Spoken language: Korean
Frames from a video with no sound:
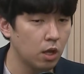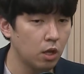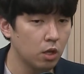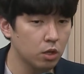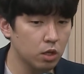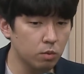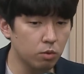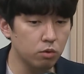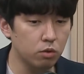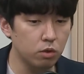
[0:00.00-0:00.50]
네.
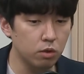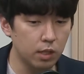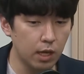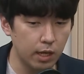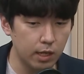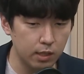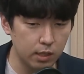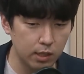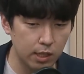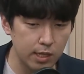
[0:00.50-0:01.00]
그분들은 다
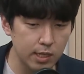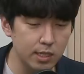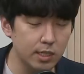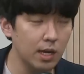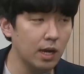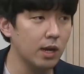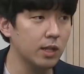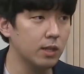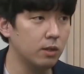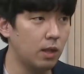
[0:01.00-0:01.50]
이
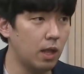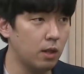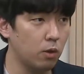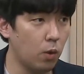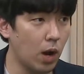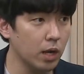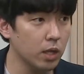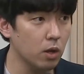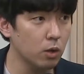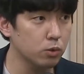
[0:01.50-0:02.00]
디지털화된
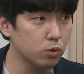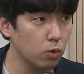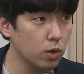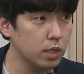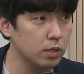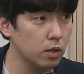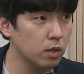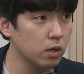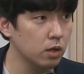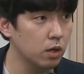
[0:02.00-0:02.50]
환경
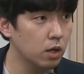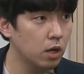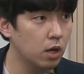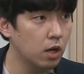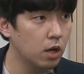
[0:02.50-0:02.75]
속에서